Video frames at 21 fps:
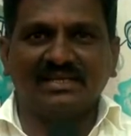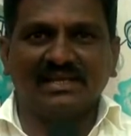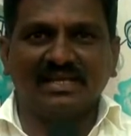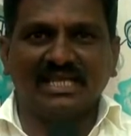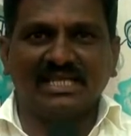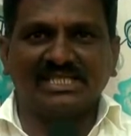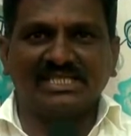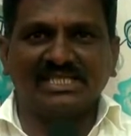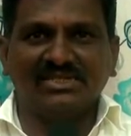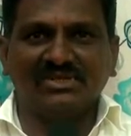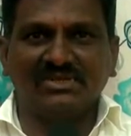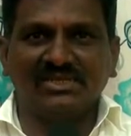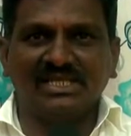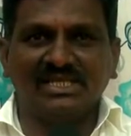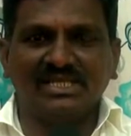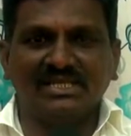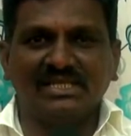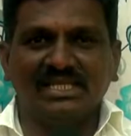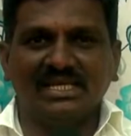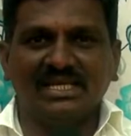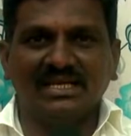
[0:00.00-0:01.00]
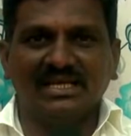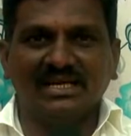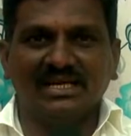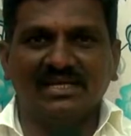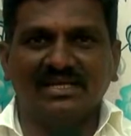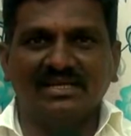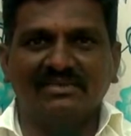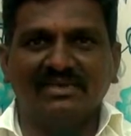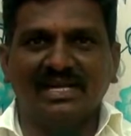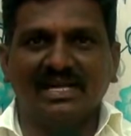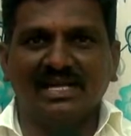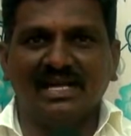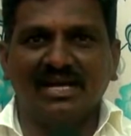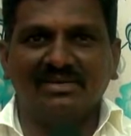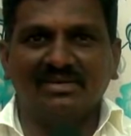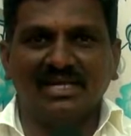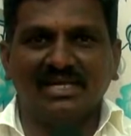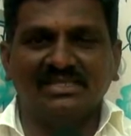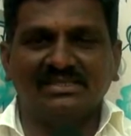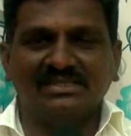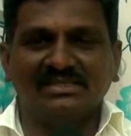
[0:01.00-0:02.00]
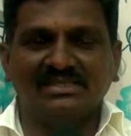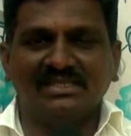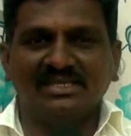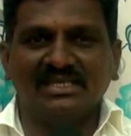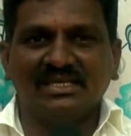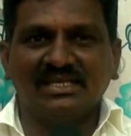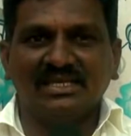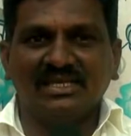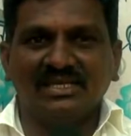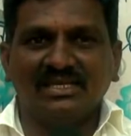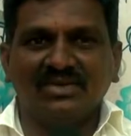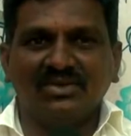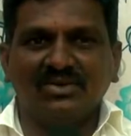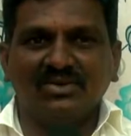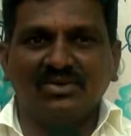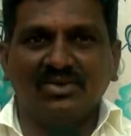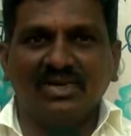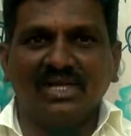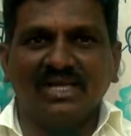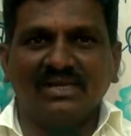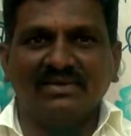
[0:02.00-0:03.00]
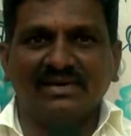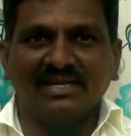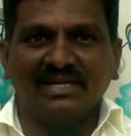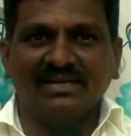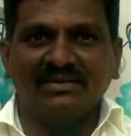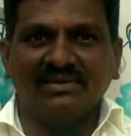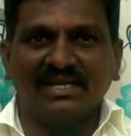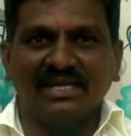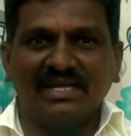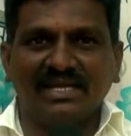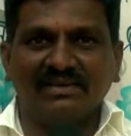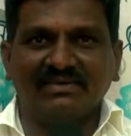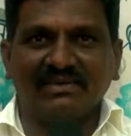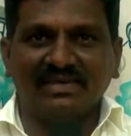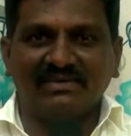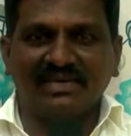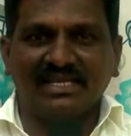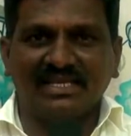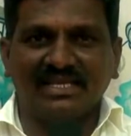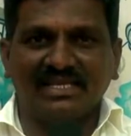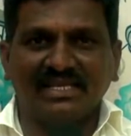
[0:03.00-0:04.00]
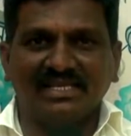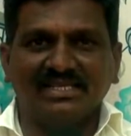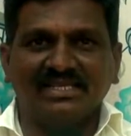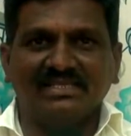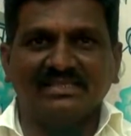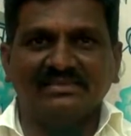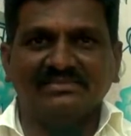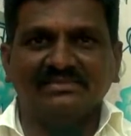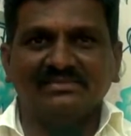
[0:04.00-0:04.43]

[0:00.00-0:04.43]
கலெக்ஷனோடு இந்த ஆண்டு வெல்காமராஜ் உங்களை வருக வருக என வரவேற்கிறது